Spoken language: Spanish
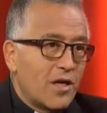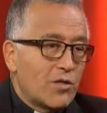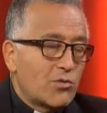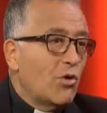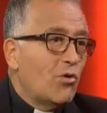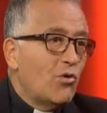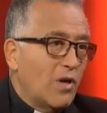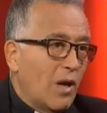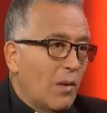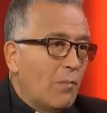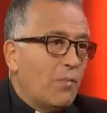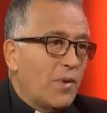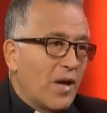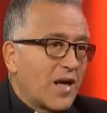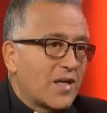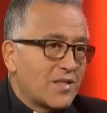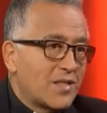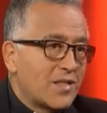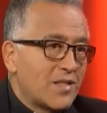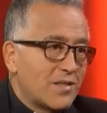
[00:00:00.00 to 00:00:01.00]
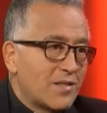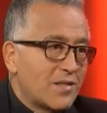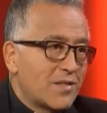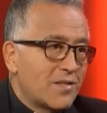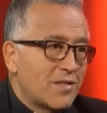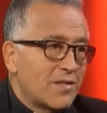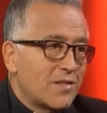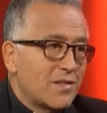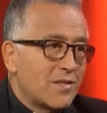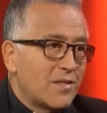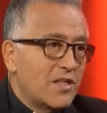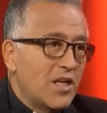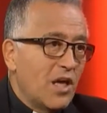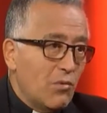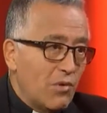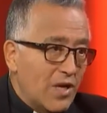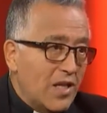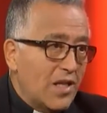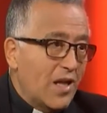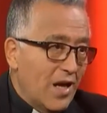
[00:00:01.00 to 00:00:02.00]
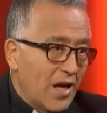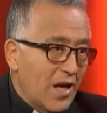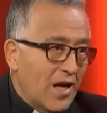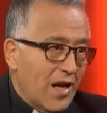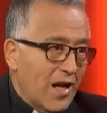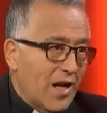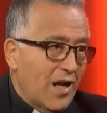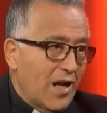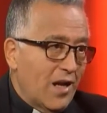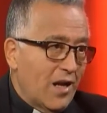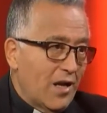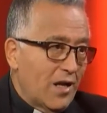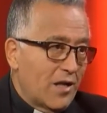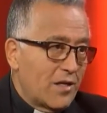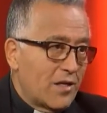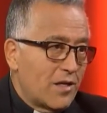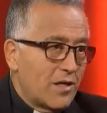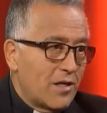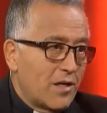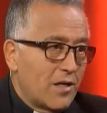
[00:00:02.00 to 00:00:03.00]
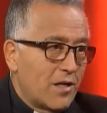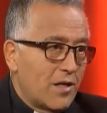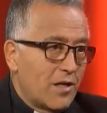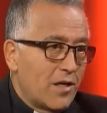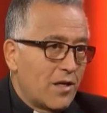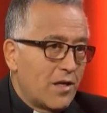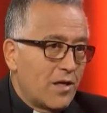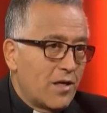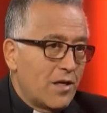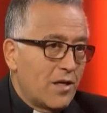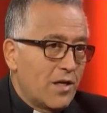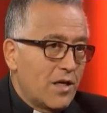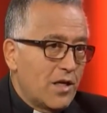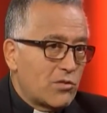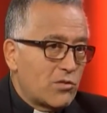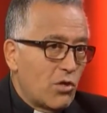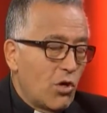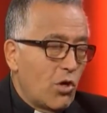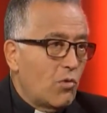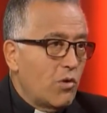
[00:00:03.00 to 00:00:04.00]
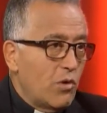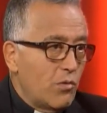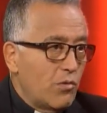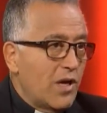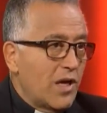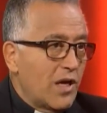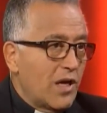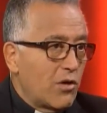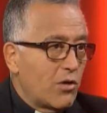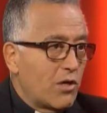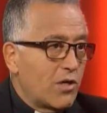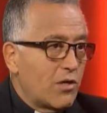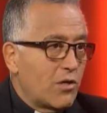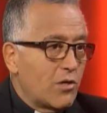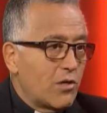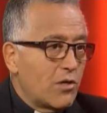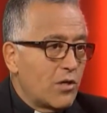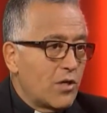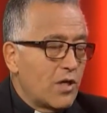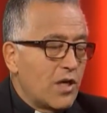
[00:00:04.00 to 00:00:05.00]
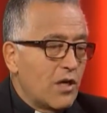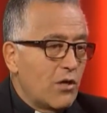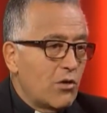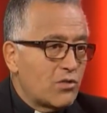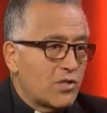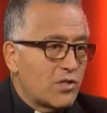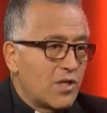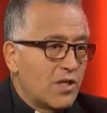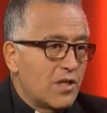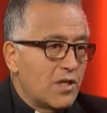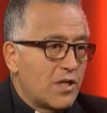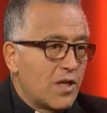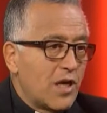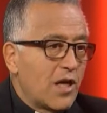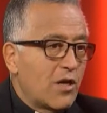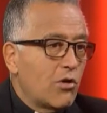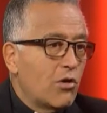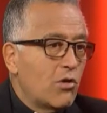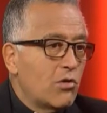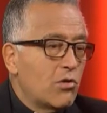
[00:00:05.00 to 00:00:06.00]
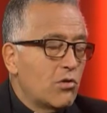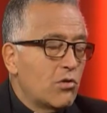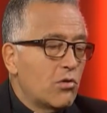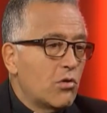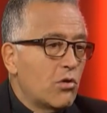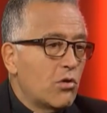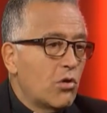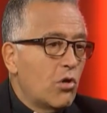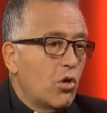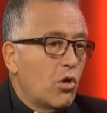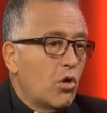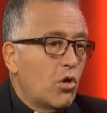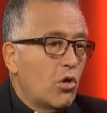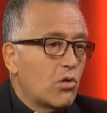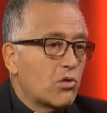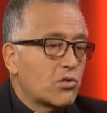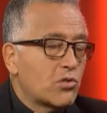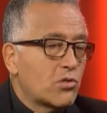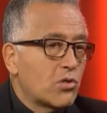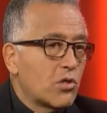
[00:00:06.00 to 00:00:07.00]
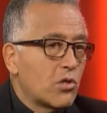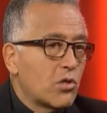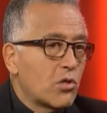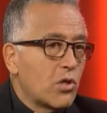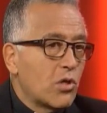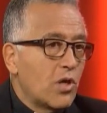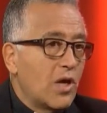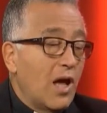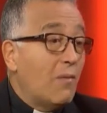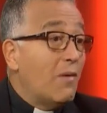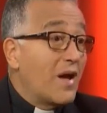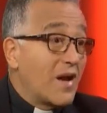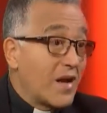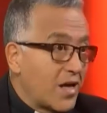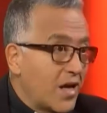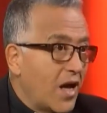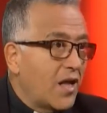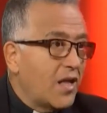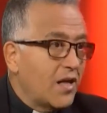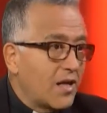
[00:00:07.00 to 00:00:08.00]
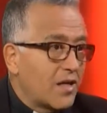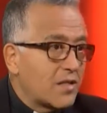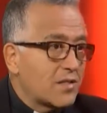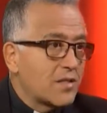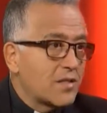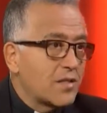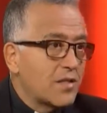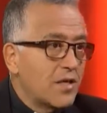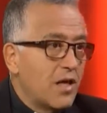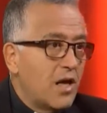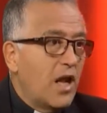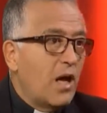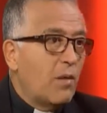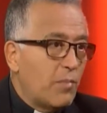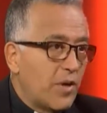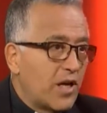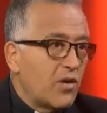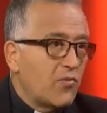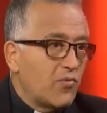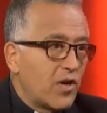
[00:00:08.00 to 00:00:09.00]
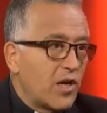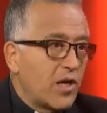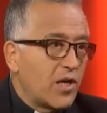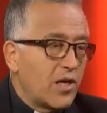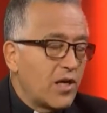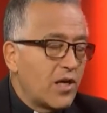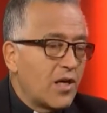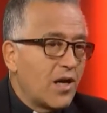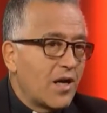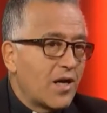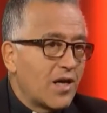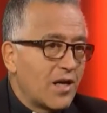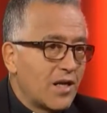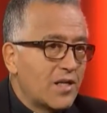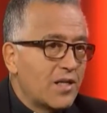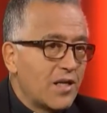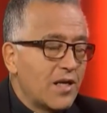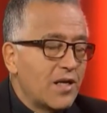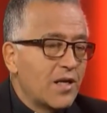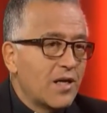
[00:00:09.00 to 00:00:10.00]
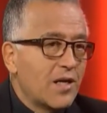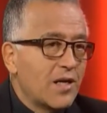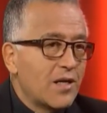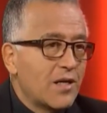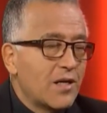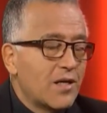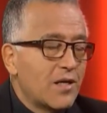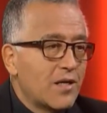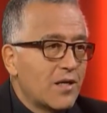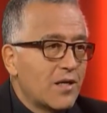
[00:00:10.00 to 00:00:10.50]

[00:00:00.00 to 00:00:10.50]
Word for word: eso es una praxis de vida en él. Y eso lo vivieron y lo sintieron los, eh, las barriadas, las periferias argentinas.